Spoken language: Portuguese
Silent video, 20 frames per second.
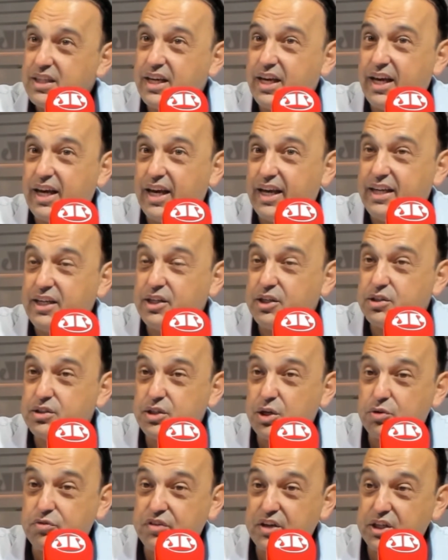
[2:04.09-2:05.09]
É, e eu,
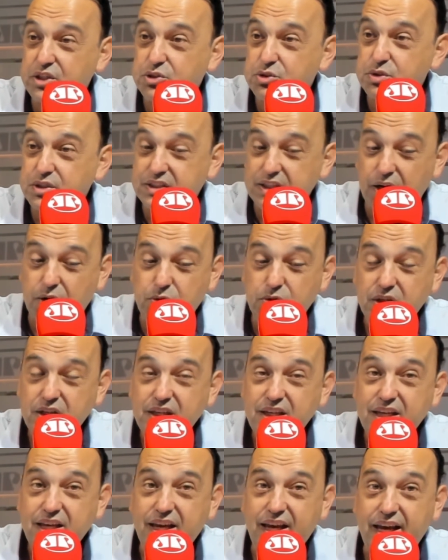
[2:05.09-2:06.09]
eu, vejo, então,
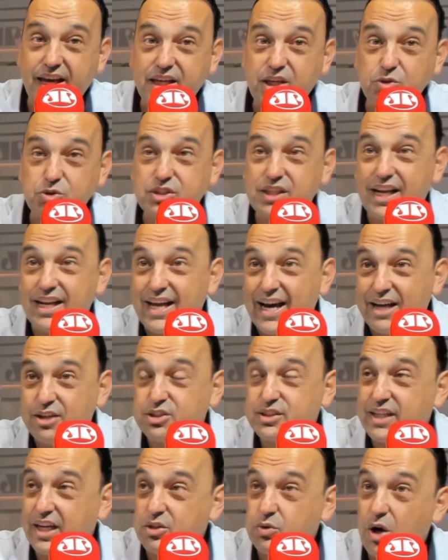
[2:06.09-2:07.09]
é, que o
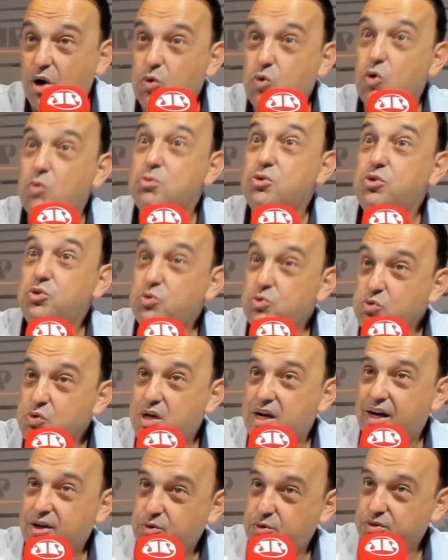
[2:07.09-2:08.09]
cenário estadual, como
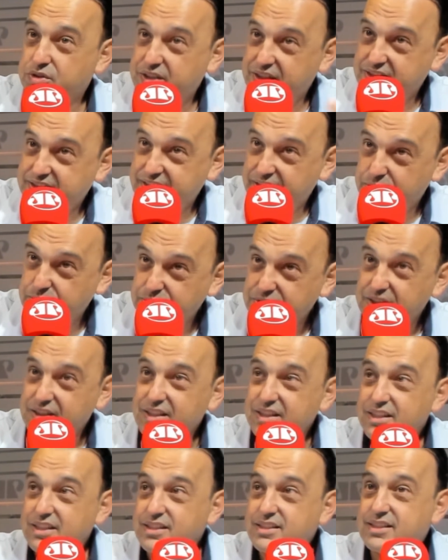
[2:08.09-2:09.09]
nunca aconteceu,
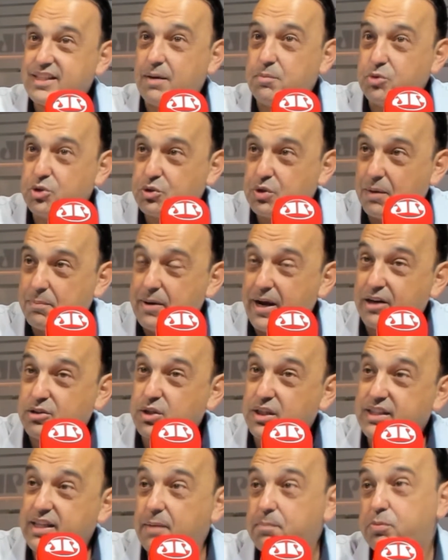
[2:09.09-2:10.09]
está muito
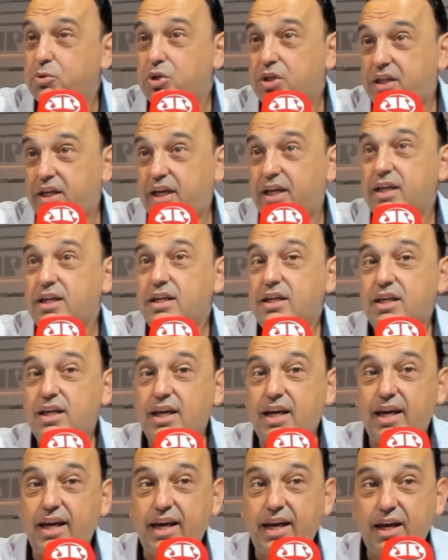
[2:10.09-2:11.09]
aberto. Até porque
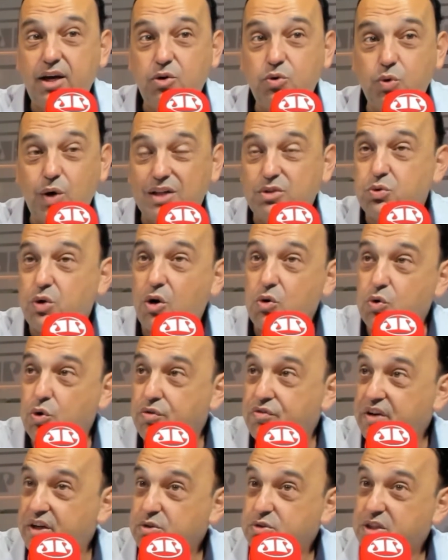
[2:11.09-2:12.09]
é, o atual
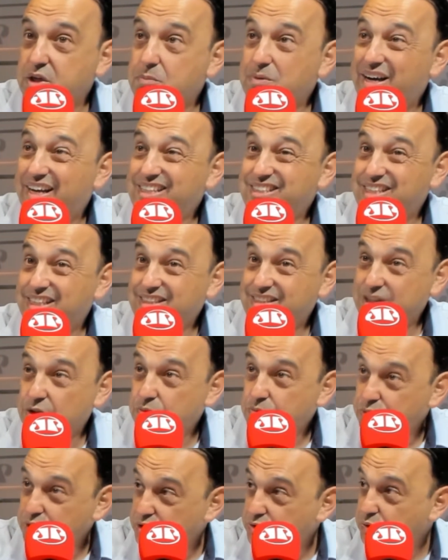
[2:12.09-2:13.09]
governo tem uma
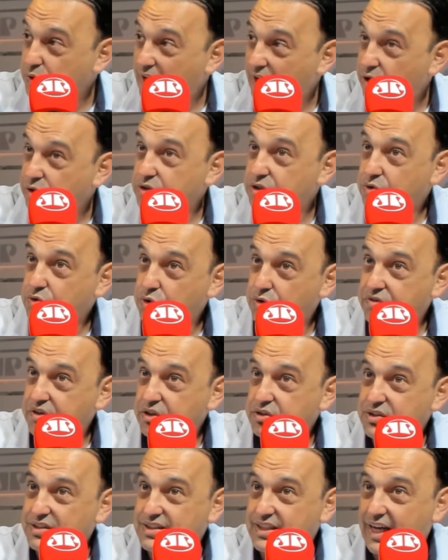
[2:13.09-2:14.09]
rejeição muito alta ao
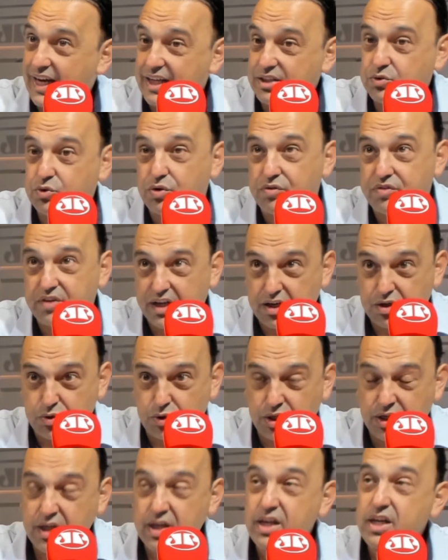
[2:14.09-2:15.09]
governo do estado, o
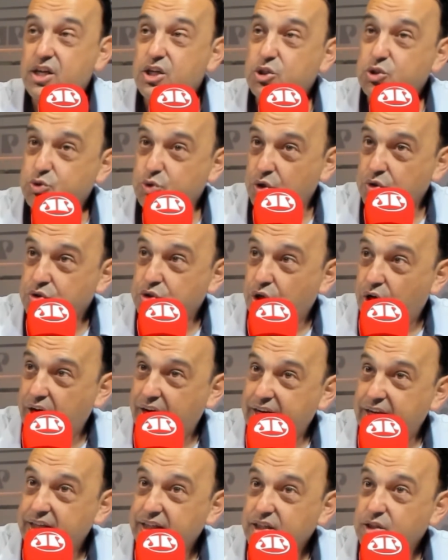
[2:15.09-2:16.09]
governador João
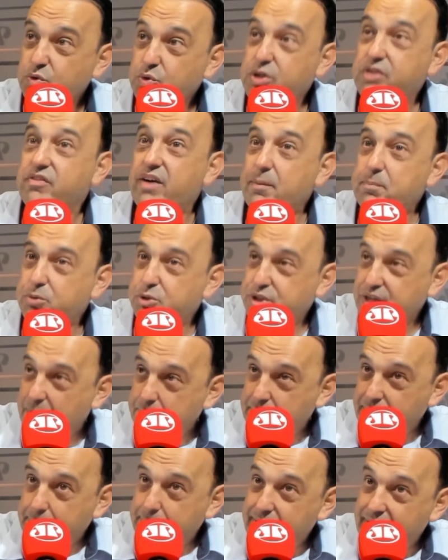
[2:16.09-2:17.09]
Dória, o que vai
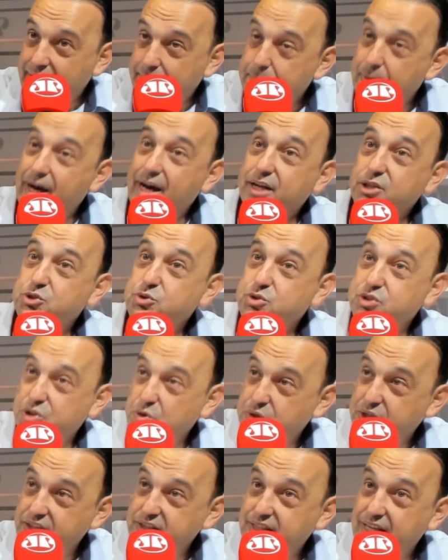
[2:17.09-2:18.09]
puxar para baixo o
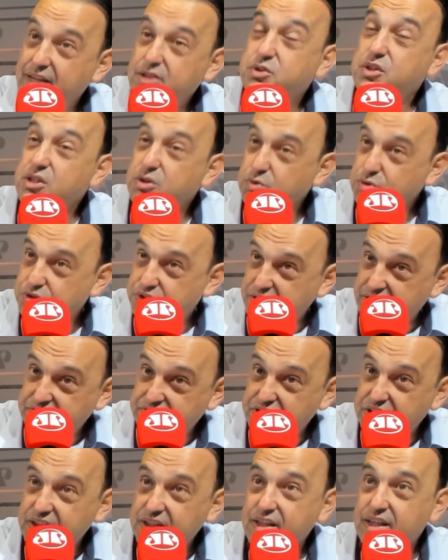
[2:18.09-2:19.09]
seu candidato, que
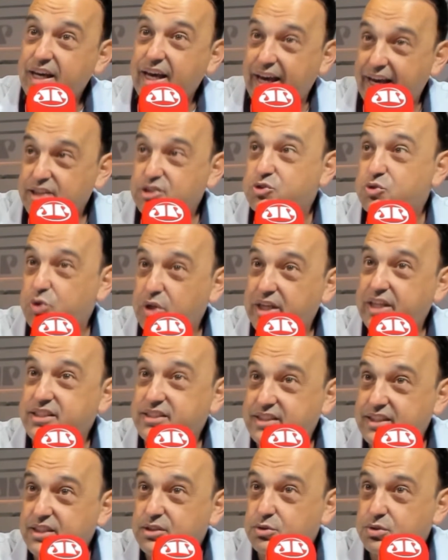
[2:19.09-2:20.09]
inclusive é
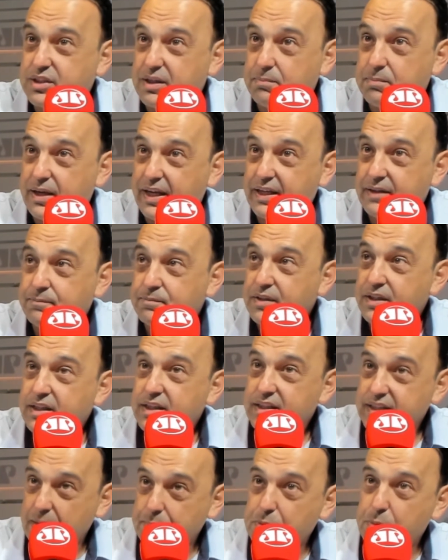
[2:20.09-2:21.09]
desconhecido também
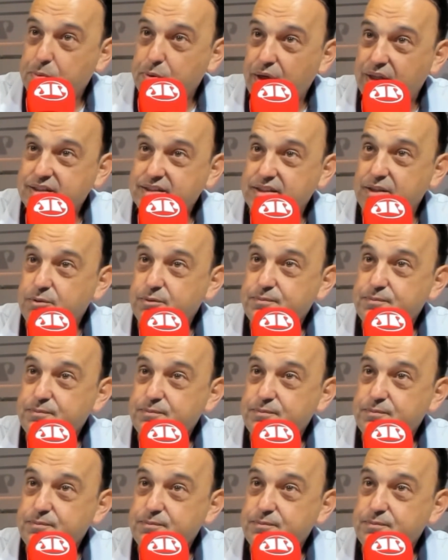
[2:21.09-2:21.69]
da população.